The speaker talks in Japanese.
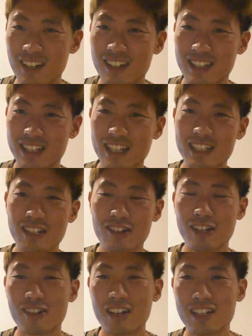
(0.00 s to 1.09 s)
何が言いたいの
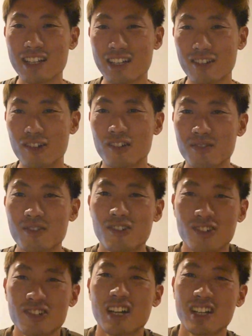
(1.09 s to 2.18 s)
かよくわかんないけどもう
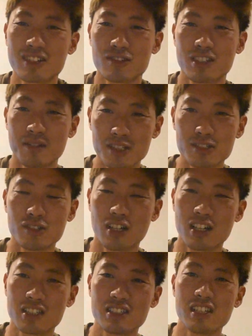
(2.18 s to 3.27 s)
本当ありがとうございますという
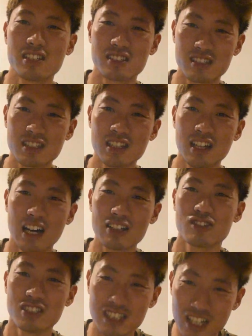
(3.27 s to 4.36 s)
話ですあ
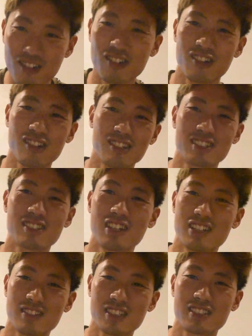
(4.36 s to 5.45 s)
とインスタのフォローよろしくお
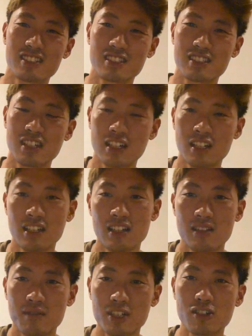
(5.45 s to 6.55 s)
願いします
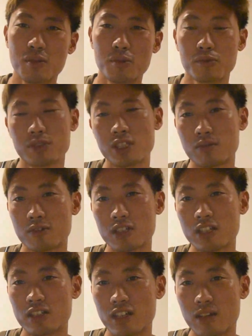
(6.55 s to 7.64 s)
まあ、今日はもう見せるもん
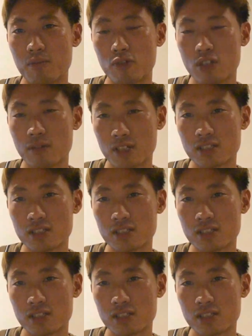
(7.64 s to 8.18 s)
ないんで、もう寝ま